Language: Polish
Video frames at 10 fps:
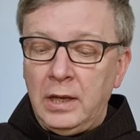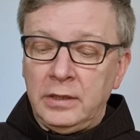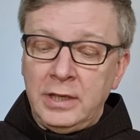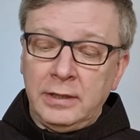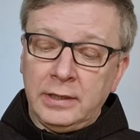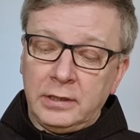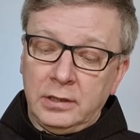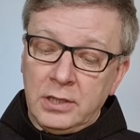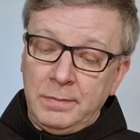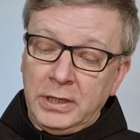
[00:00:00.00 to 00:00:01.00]
Jednak
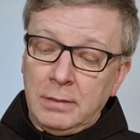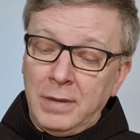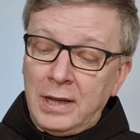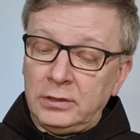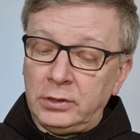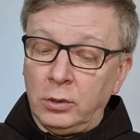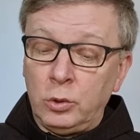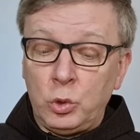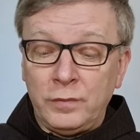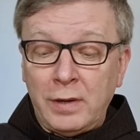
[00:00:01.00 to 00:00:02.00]
z biegiem lat
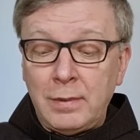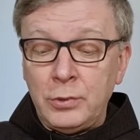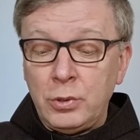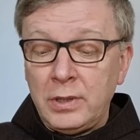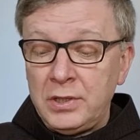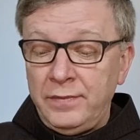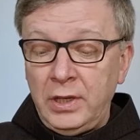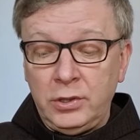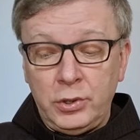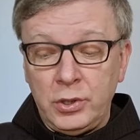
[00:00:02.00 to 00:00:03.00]
odczuwałam coraz
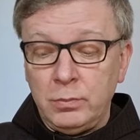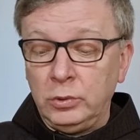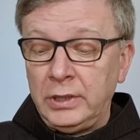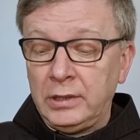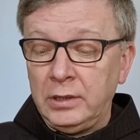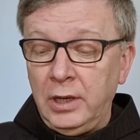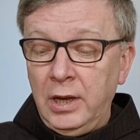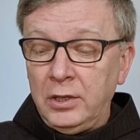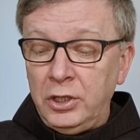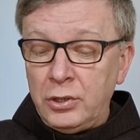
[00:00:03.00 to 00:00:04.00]
większy smutek
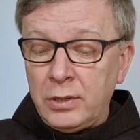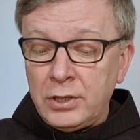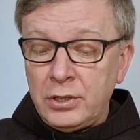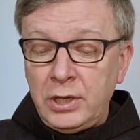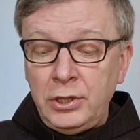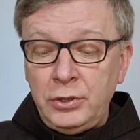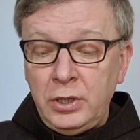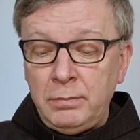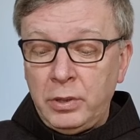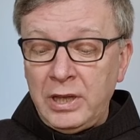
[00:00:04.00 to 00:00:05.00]
i coraz
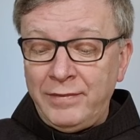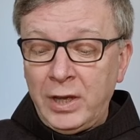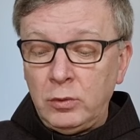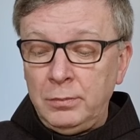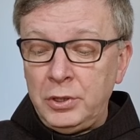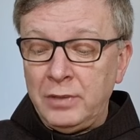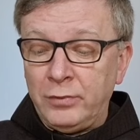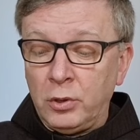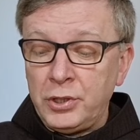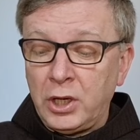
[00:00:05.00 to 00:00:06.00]
częściej pojawiały mi się w
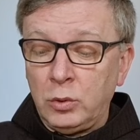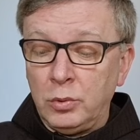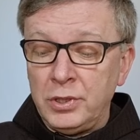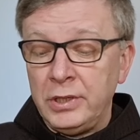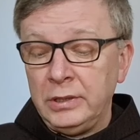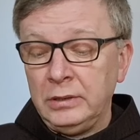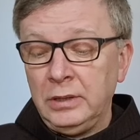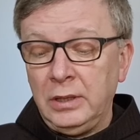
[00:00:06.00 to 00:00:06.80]
oczach łzy,